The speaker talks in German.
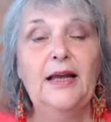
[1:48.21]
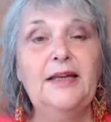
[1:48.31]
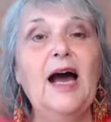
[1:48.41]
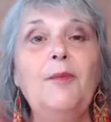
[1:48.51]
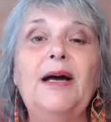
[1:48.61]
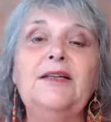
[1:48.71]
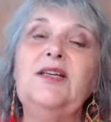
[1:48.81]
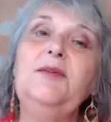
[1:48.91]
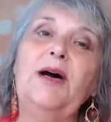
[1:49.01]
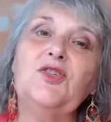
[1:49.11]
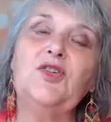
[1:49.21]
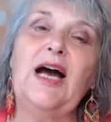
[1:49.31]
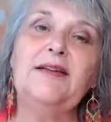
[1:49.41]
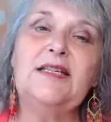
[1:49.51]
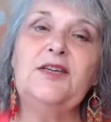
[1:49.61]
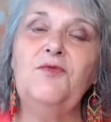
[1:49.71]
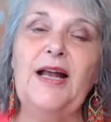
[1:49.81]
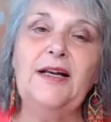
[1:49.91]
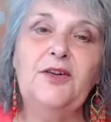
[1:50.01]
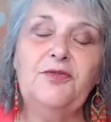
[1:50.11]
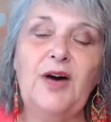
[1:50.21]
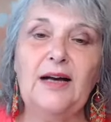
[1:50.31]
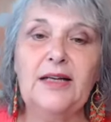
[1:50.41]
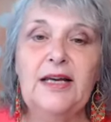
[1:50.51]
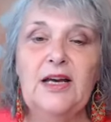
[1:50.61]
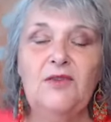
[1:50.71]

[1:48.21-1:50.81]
Ich habe mein Team aus der geistigen Welt gefragt,